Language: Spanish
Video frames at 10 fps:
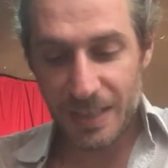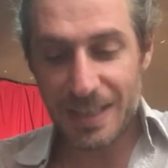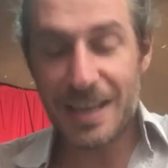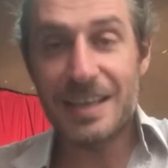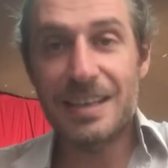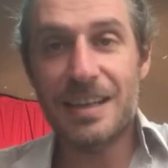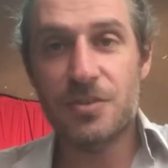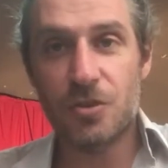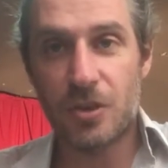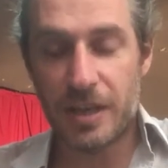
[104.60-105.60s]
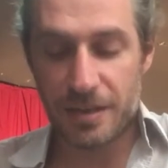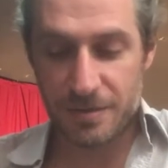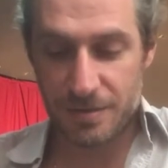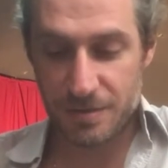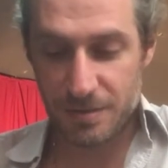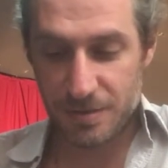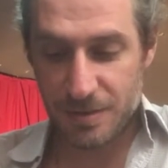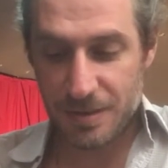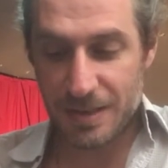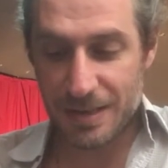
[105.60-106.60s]
Caen las hojas,
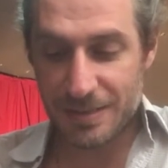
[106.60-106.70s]
la